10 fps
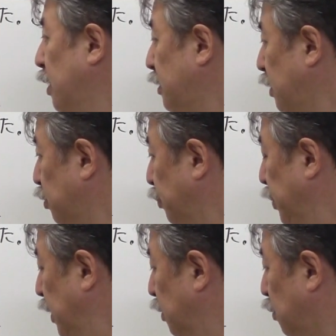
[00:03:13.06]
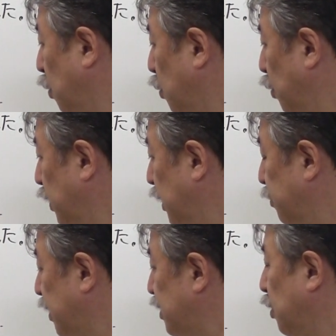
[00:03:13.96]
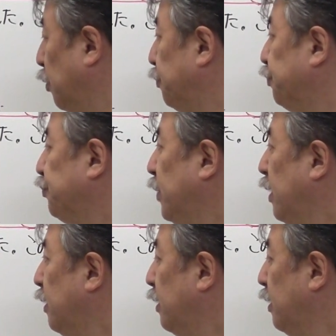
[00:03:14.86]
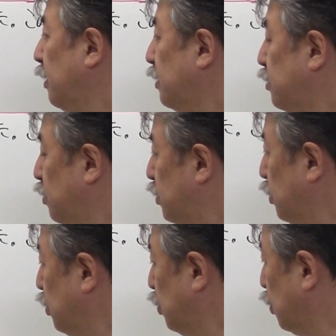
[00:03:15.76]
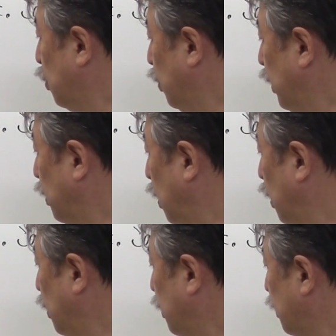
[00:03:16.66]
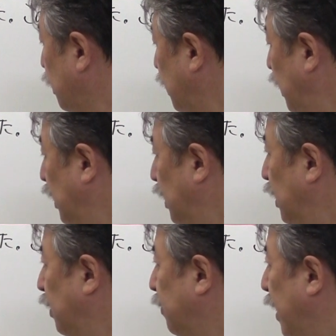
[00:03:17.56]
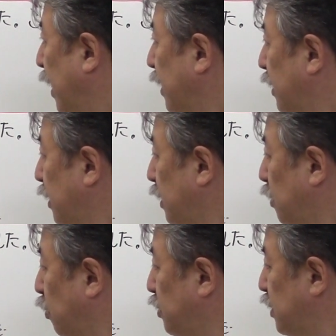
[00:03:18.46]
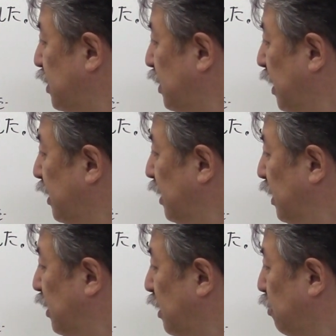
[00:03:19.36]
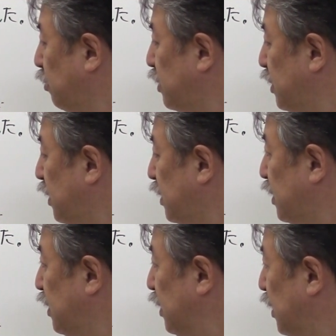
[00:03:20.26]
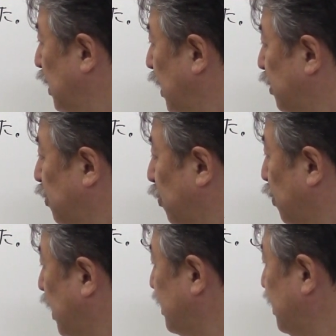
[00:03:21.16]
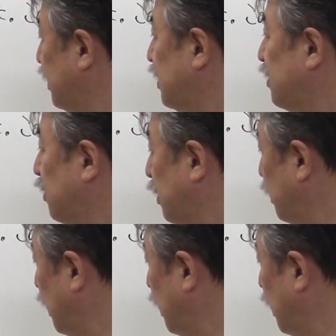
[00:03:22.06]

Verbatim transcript: さあ、今度 B をここに来ましょう。ね、そうすると残りの DE は、こっちが D でこっちが C でないとおかしいですよ。あ